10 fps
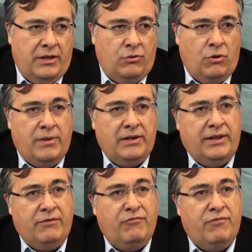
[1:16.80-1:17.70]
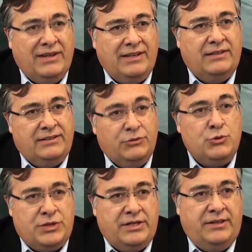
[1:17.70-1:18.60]
normalde vanaların
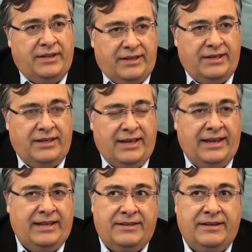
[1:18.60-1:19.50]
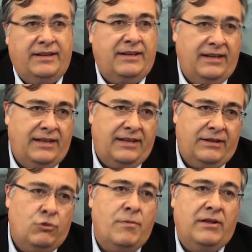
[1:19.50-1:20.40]
üzerindeki elektrikli
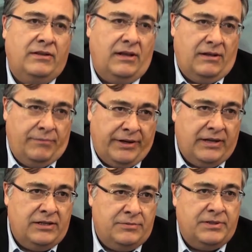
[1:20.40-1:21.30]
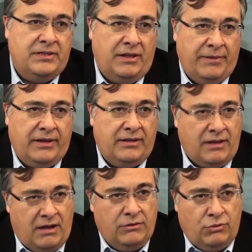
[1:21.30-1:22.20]
kumanda mekanizması demek
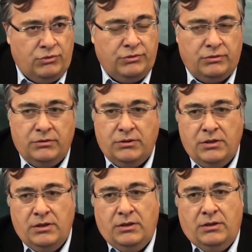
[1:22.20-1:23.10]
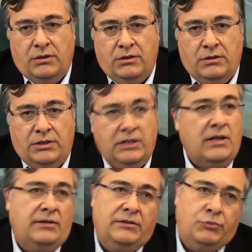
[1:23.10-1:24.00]
daha doğru.
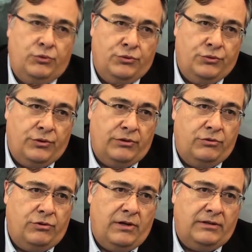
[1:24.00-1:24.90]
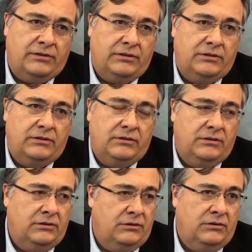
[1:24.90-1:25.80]
Yıllardır bu ürünü üretiyorlar
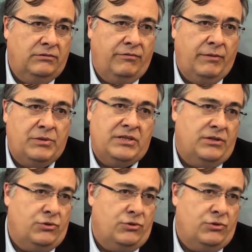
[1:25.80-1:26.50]
ve biz de